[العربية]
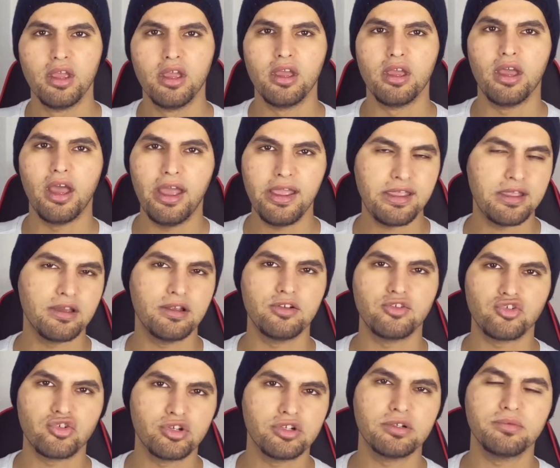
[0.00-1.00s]
اكل
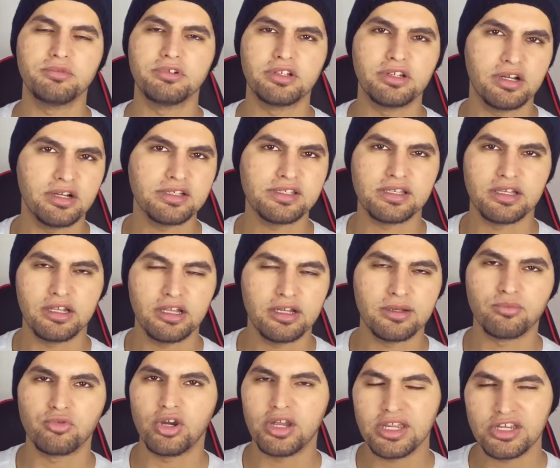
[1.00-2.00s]
شرب دراسه
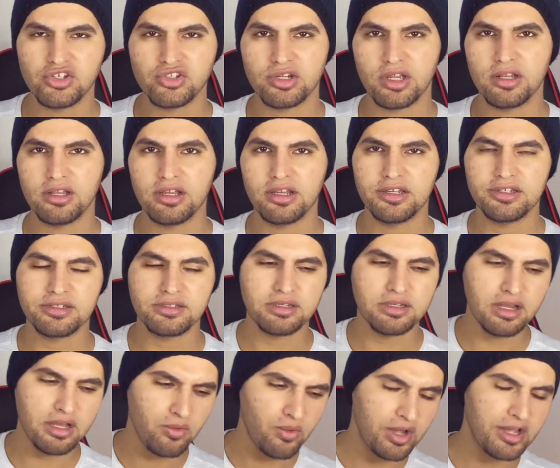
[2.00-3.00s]
لعب وهي الشغلات
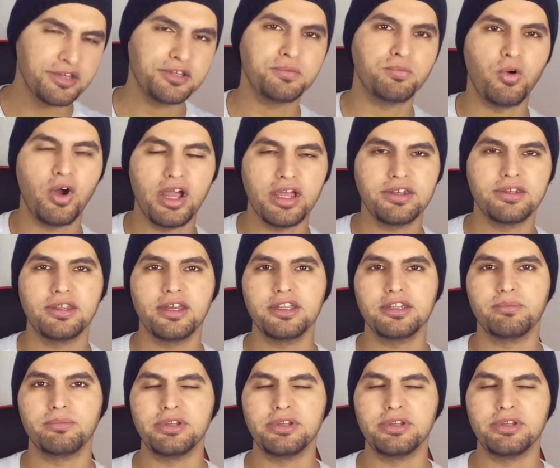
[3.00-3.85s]
لوقت محدد